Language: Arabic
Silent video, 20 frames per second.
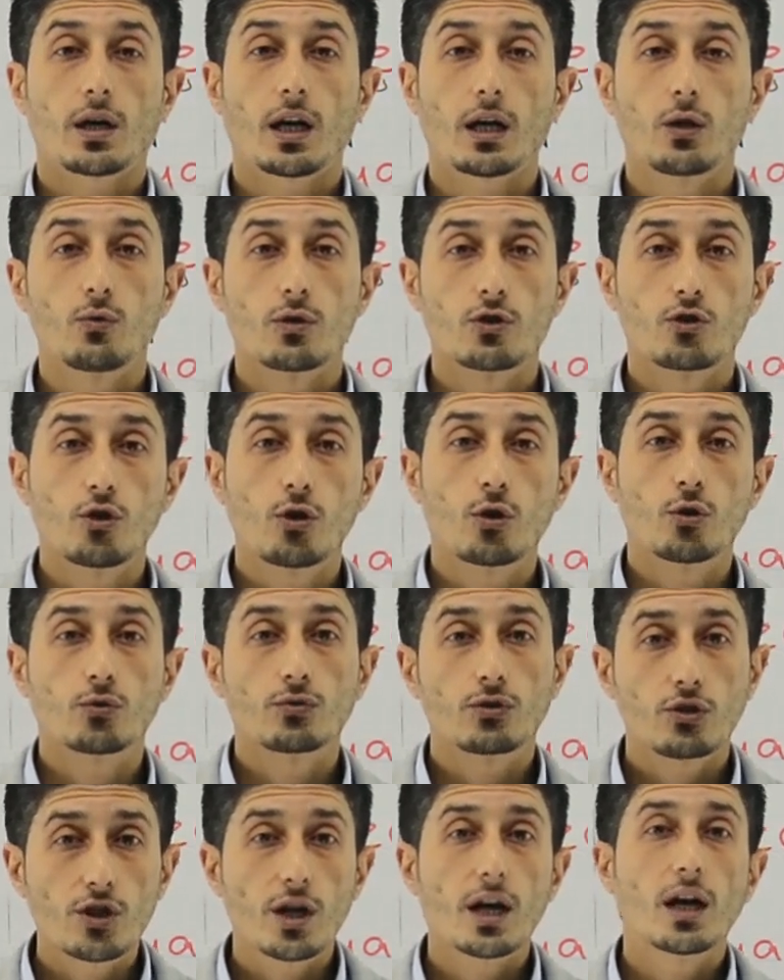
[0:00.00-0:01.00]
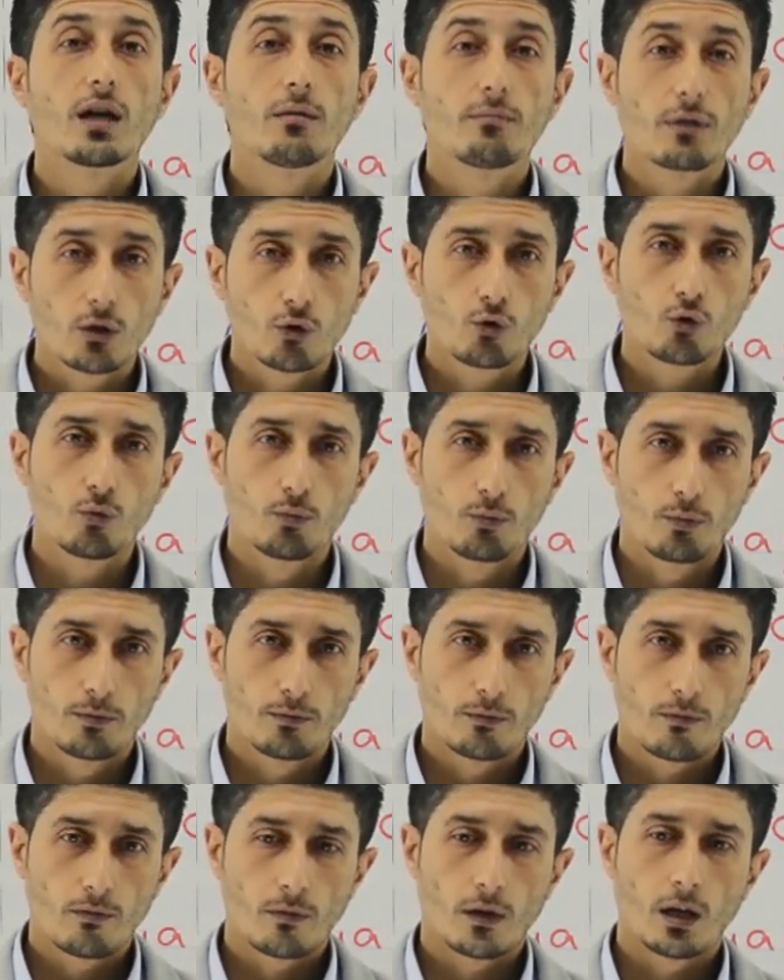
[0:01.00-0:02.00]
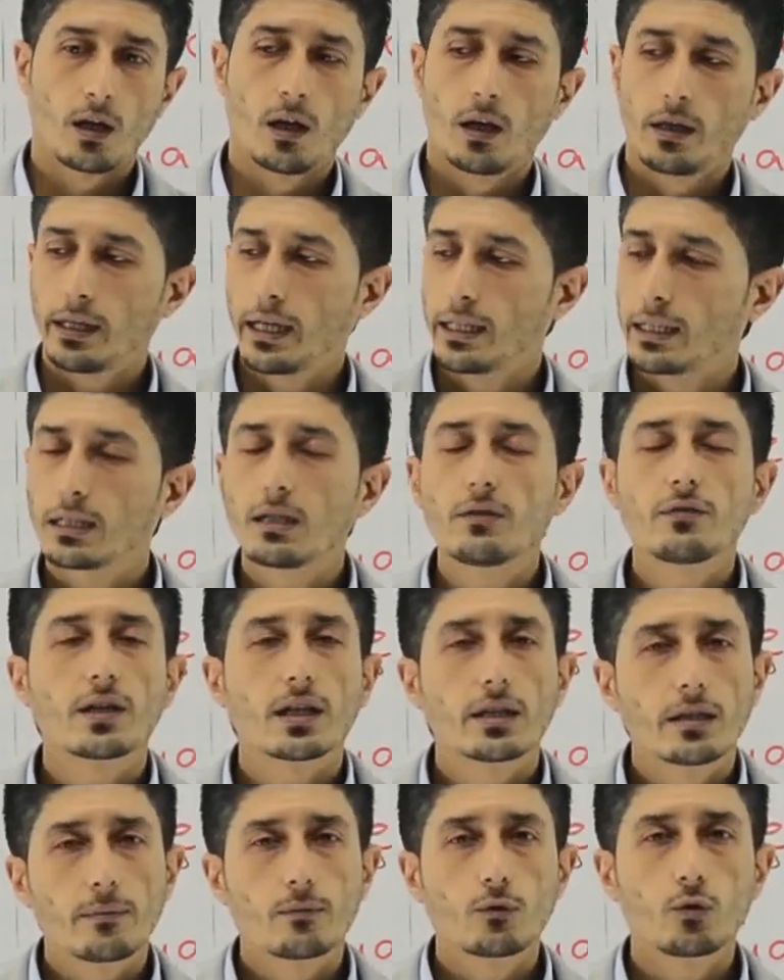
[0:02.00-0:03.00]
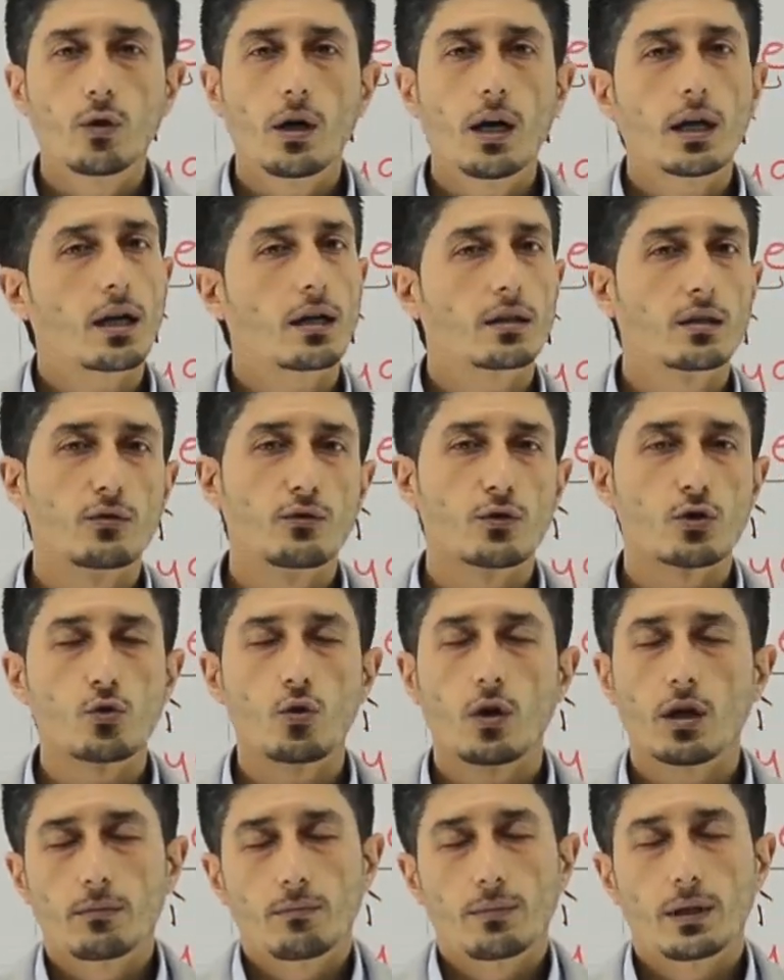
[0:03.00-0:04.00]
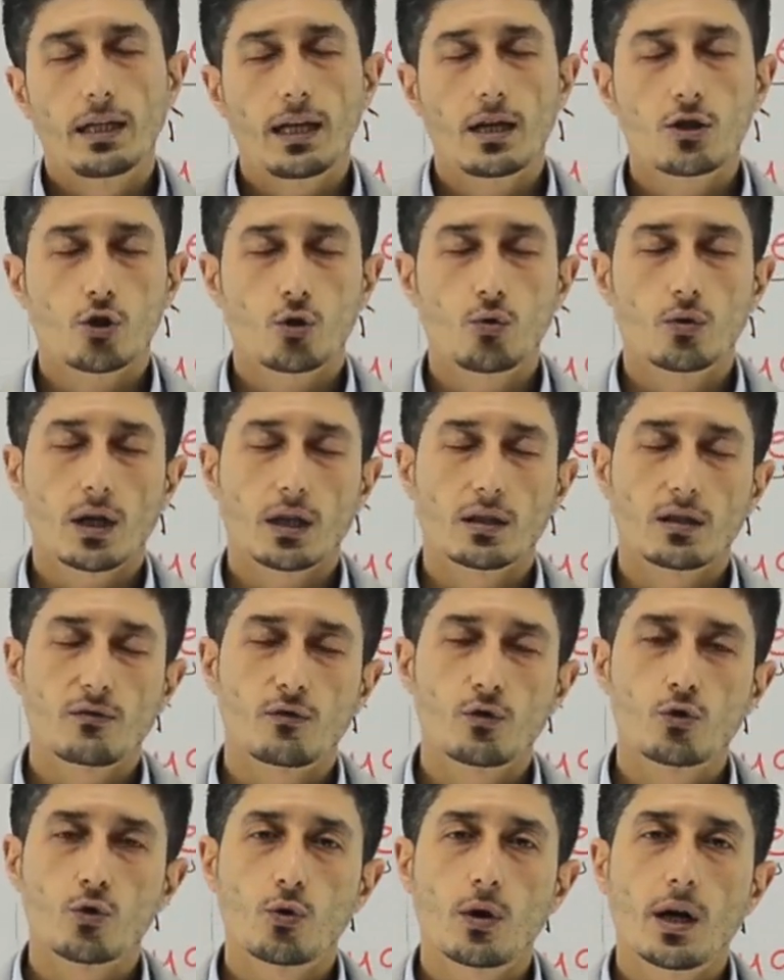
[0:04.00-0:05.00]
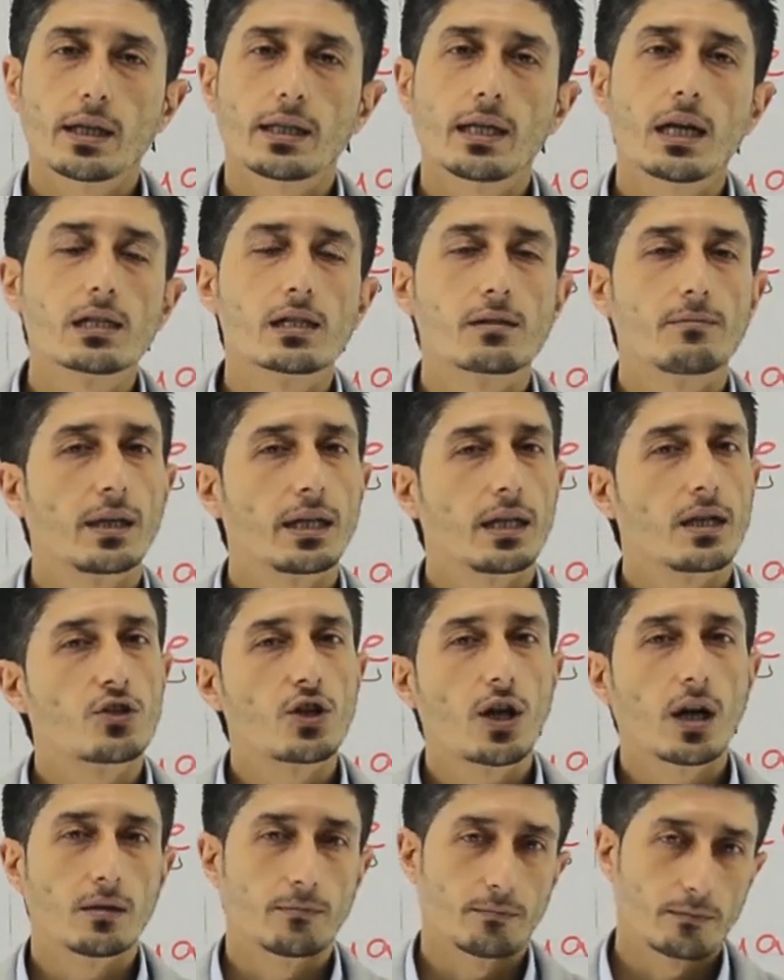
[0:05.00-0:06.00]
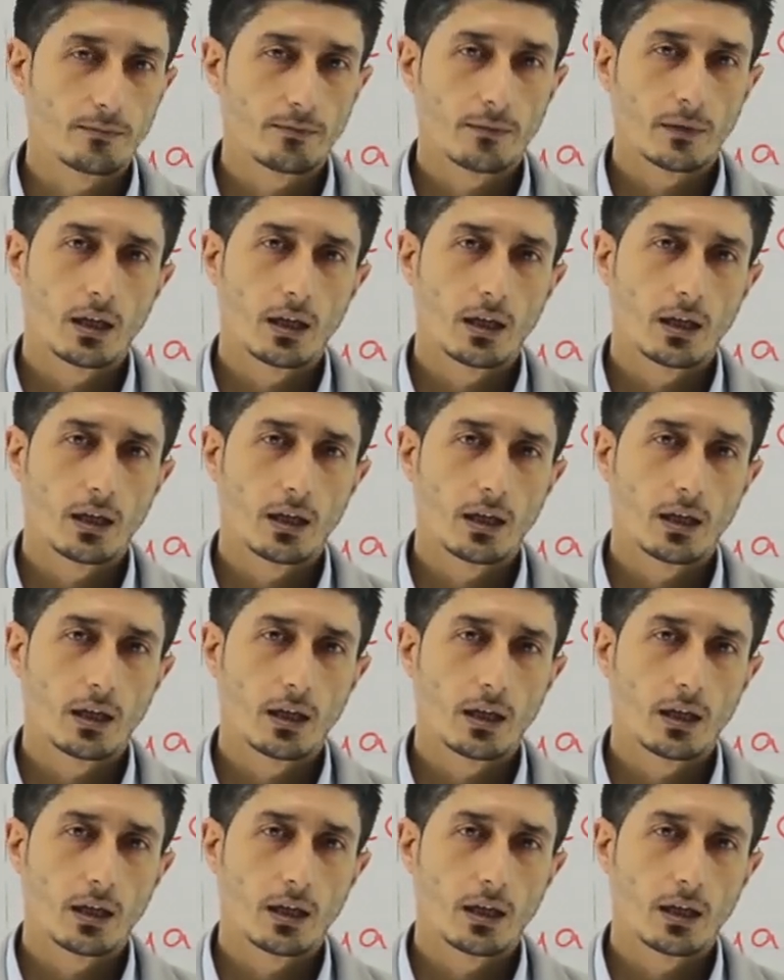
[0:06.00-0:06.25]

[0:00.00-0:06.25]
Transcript: رح يوجهكم تجاه المكتوب يعني كيف كتبتوها راح تلفظوها باللا شعور راح تلفظوها يازما يجان